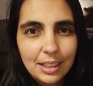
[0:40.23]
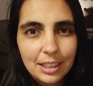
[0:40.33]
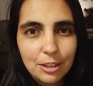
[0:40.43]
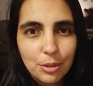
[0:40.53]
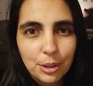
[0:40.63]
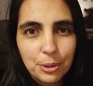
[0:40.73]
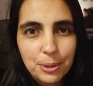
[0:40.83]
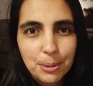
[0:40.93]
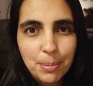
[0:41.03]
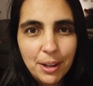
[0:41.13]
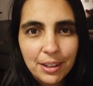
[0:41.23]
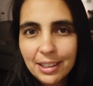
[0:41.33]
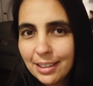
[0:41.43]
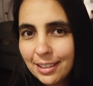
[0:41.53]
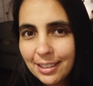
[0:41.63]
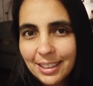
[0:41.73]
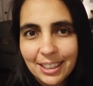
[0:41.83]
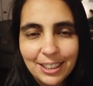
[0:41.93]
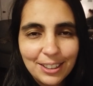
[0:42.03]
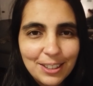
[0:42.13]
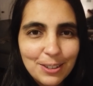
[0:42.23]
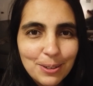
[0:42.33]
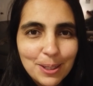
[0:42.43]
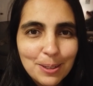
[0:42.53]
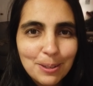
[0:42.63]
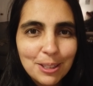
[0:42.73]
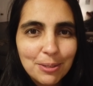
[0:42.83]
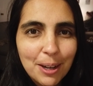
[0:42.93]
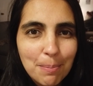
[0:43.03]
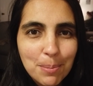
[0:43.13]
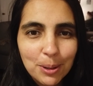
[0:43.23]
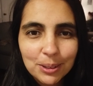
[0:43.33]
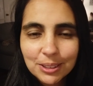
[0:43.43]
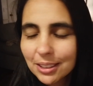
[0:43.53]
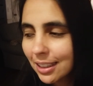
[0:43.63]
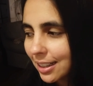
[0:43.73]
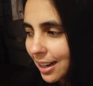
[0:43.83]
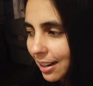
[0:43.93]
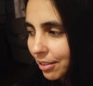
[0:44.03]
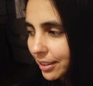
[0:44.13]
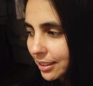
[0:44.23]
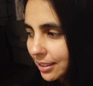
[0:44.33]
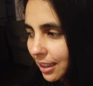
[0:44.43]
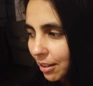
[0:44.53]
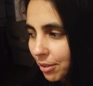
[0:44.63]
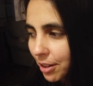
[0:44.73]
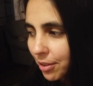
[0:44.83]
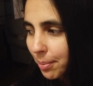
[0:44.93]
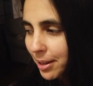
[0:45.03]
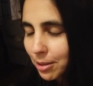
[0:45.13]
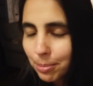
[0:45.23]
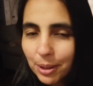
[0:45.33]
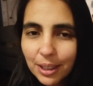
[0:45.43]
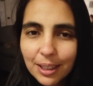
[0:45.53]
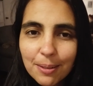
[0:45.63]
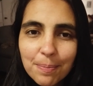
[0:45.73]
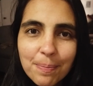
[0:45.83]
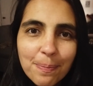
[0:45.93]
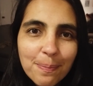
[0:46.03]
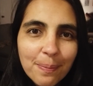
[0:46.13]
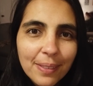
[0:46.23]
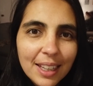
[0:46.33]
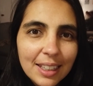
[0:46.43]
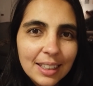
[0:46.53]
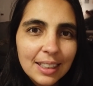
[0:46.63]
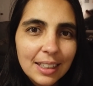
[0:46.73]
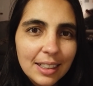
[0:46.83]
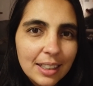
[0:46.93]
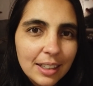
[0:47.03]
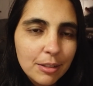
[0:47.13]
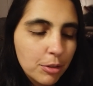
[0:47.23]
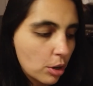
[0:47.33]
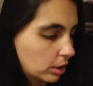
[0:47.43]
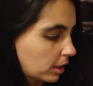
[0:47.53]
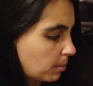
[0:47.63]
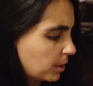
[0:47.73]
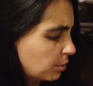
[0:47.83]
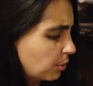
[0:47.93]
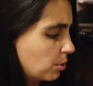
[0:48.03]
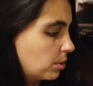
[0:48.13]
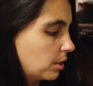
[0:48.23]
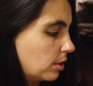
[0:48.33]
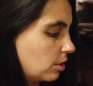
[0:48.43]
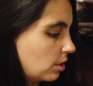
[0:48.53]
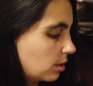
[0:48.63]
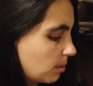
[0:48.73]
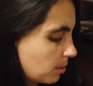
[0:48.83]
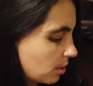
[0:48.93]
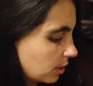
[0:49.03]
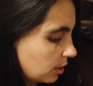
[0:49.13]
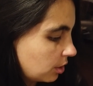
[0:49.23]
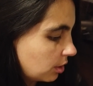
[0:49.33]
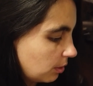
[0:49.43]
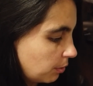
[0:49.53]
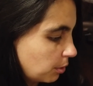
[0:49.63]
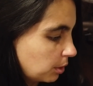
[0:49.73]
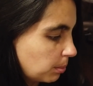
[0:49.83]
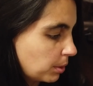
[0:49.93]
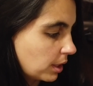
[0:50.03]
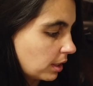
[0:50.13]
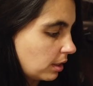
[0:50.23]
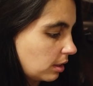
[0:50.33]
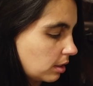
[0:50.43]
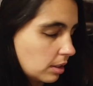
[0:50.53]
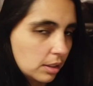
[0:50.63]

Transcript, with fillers: Enquanto eu espero ali o cuscuz ficar pronto, né? A água ainda tem que ferver mais um pouquinho. É, eu vou cortar umas frutas, a gente sempre gosta de ter fruta por aqui.